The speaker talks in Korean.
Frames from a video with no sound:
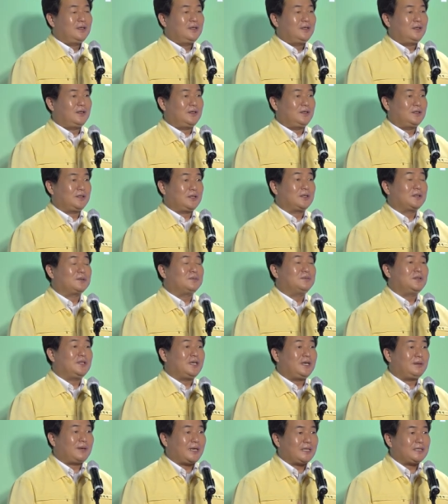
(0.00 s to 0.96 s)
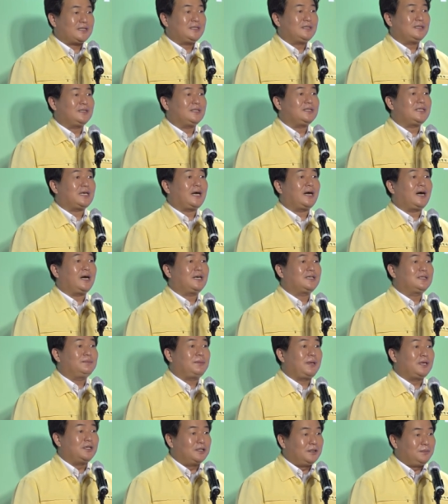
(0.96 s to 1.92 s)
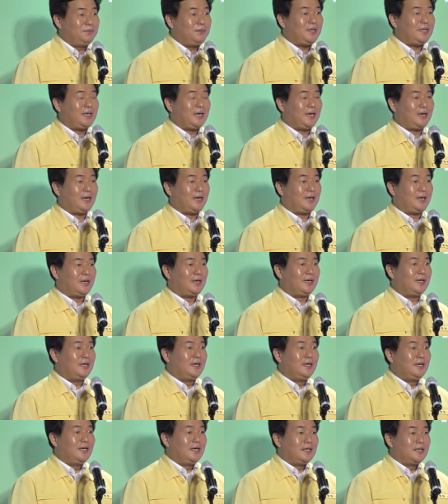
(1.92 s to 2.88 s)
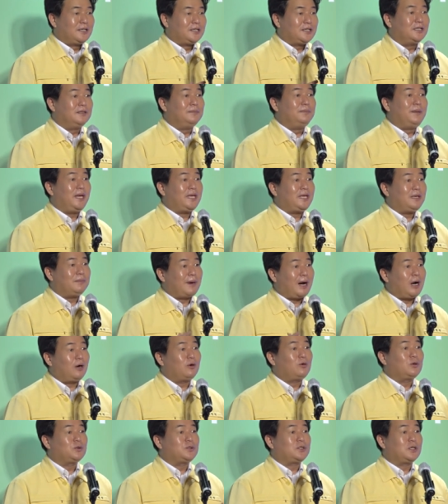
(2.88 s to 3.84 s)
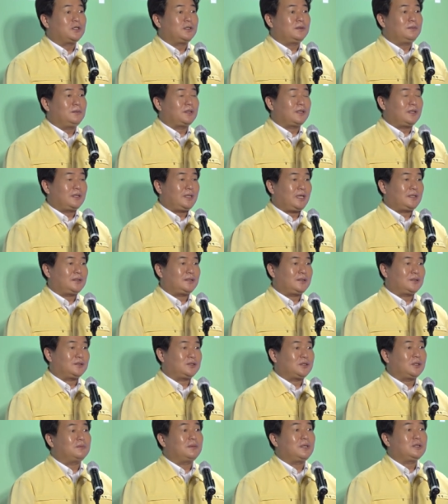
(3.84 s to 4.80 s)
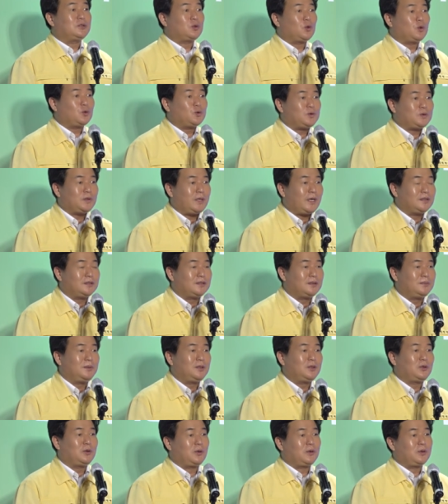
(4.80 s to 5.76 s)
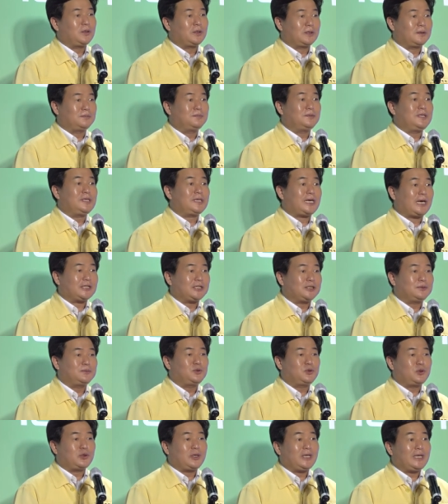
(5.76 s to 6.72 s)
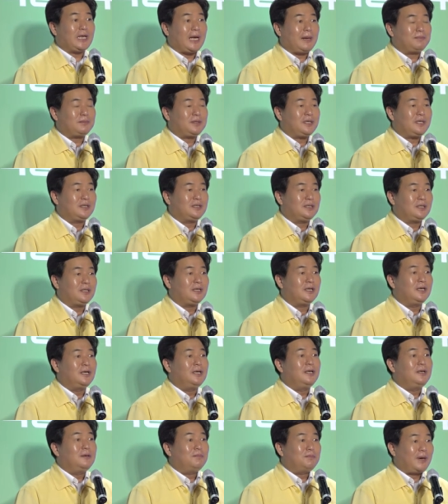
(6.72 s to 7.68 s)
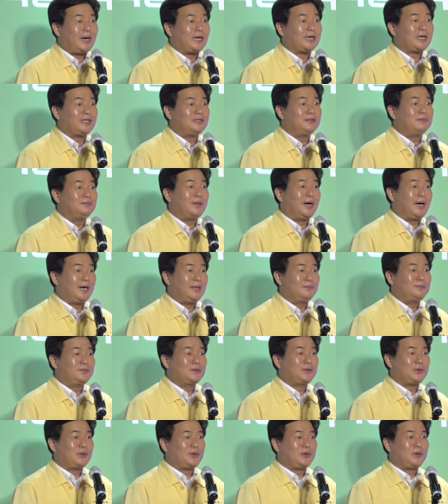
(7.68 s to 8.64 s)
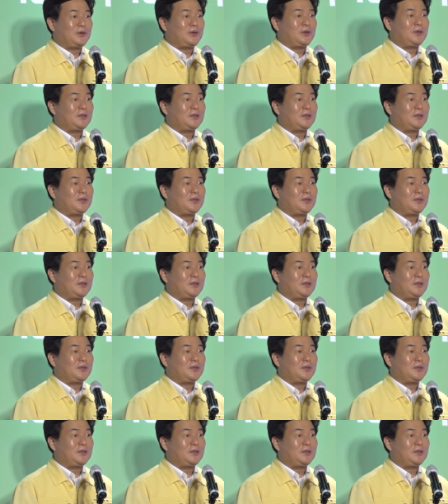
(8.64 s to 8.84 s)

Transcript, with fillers: 어, 여러분들이 받으시는 장학금의 의미가 금액이 많고 적음을 떠나서 정말 소중한 의미로 여러분들 가슴속에 남기를 바라는 마음으로